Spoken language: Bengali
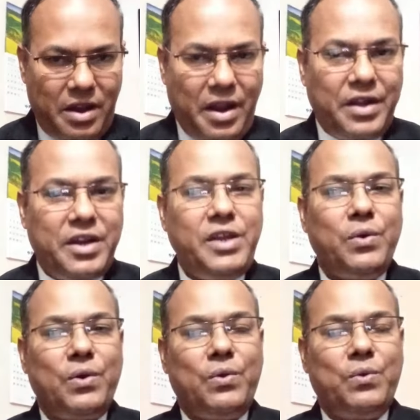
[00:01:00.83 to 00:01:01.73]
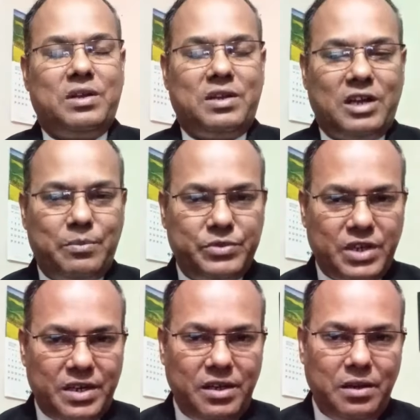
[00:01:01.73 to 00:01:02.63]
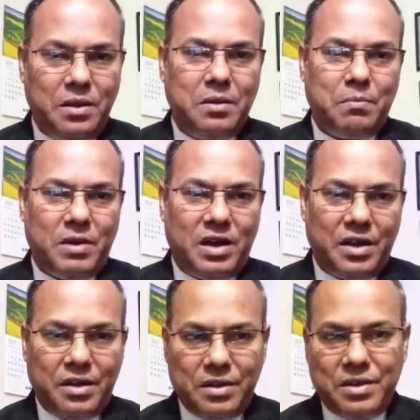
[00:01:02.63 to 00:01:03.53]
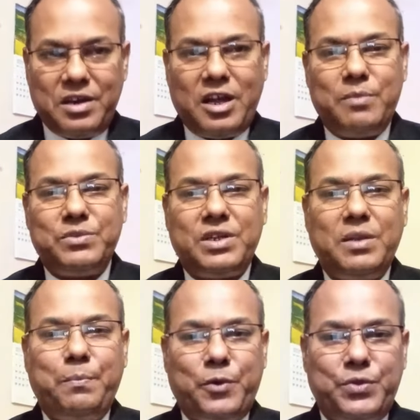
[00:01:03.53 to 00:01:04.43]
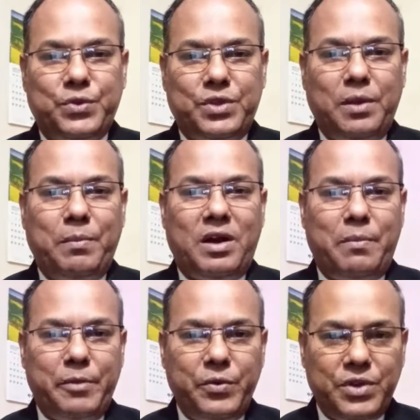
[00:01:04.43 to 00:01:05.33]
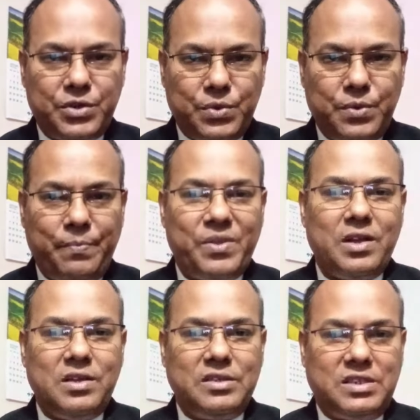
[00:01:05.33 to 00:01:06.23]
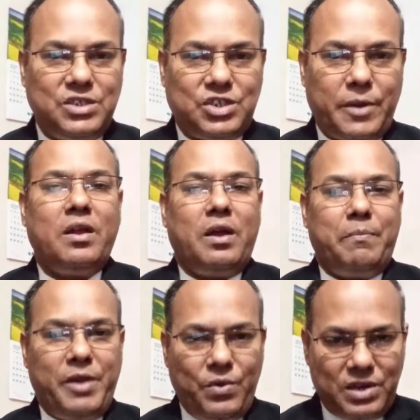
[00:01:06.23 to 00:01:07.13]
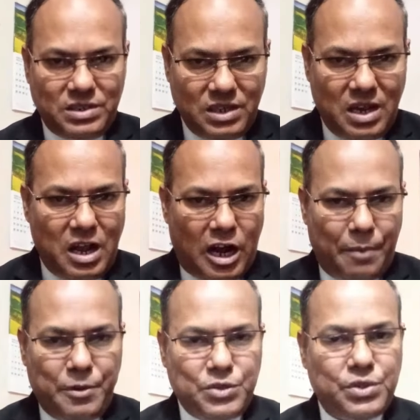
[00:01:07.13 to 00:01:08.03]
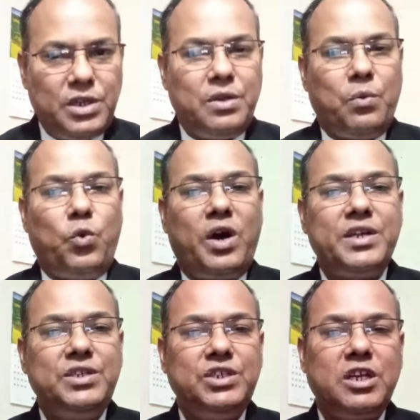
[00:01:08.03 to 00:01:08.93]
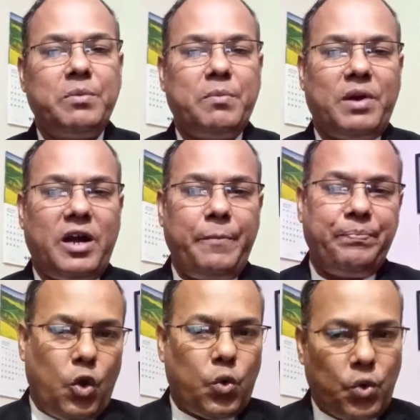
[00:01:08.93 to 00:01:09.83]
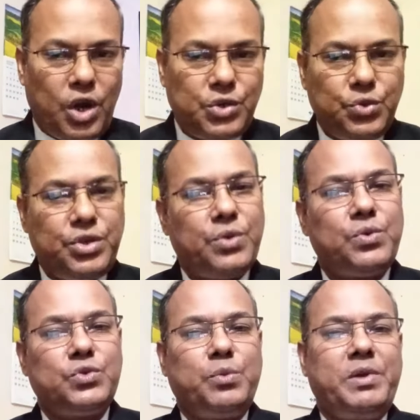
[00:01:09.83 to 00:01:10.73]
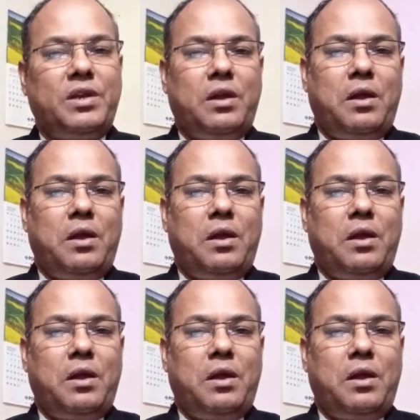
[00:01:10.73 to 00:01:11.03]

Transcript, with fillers: এটি হলো নামজারি বা নামজারি পদ্ধতি বা মিউটেশন সিস্টেম ভিওয়ার্স আপনি যদি ওয়ারিস হিসেবে বা ক্রয় সূত্রে কোনো জমির